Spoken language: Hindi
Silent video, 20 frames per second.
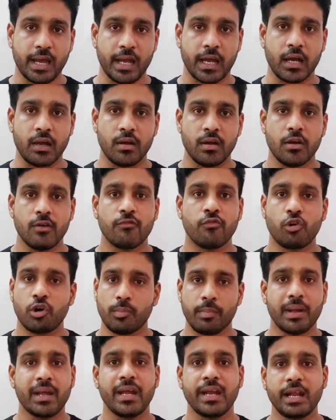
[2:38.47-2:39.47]
आएगा
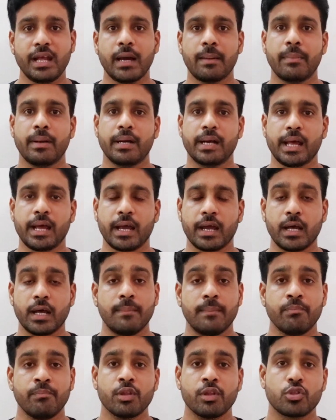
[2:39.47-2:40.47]
फ़ोन में ही नहीं अपडेट आएगा ना